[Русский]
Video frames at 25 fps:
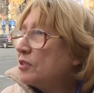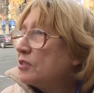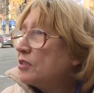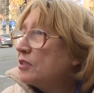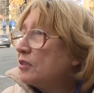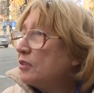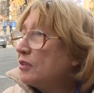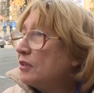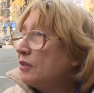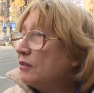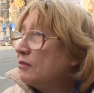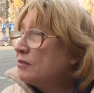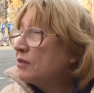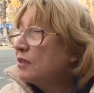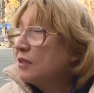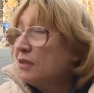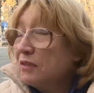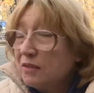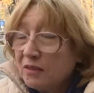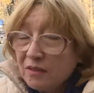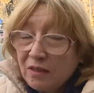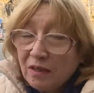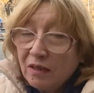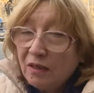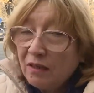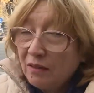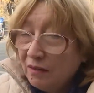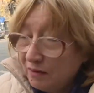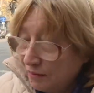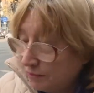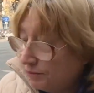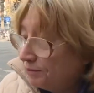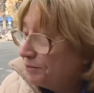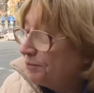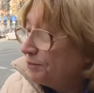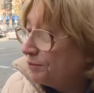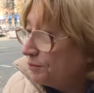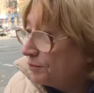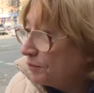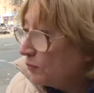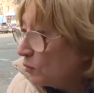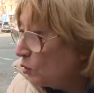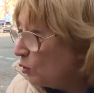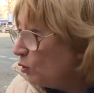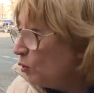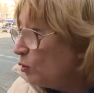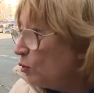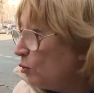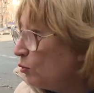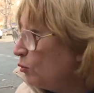СНГовские страны
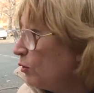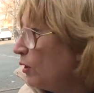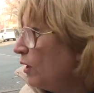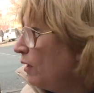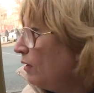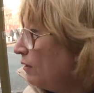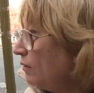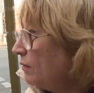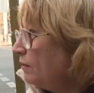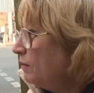кое-куда.